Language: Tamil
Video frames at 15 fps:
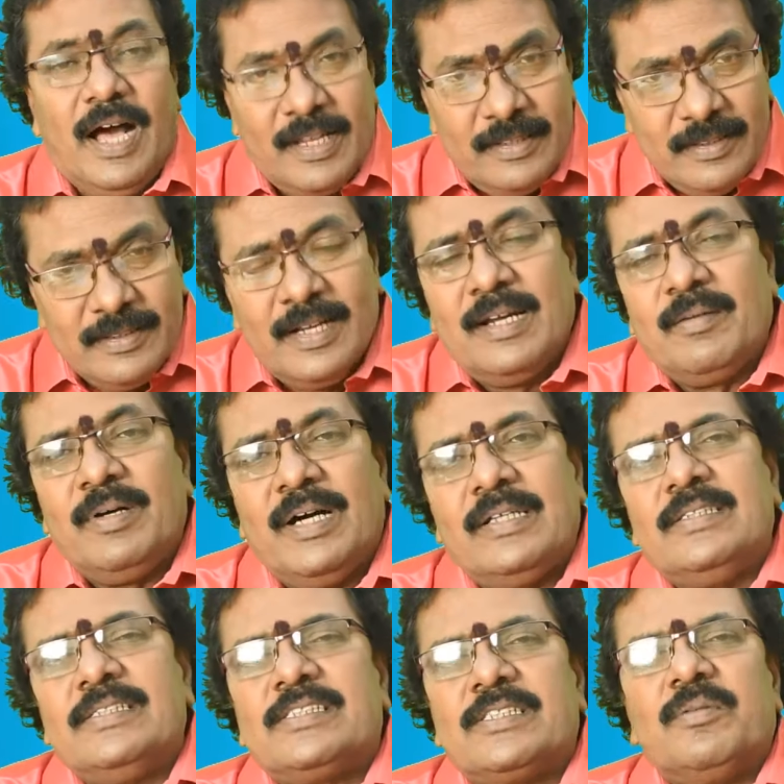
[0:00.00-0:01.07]
அதுதான் நம்ம
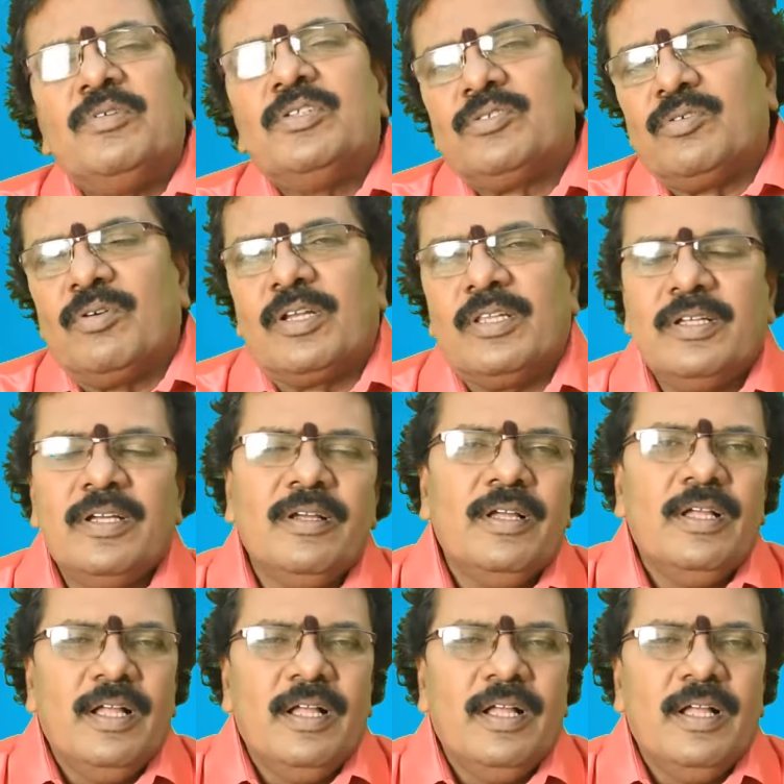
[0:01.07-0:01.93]
அதிர்ஷ்டம்னு சொல்கிறது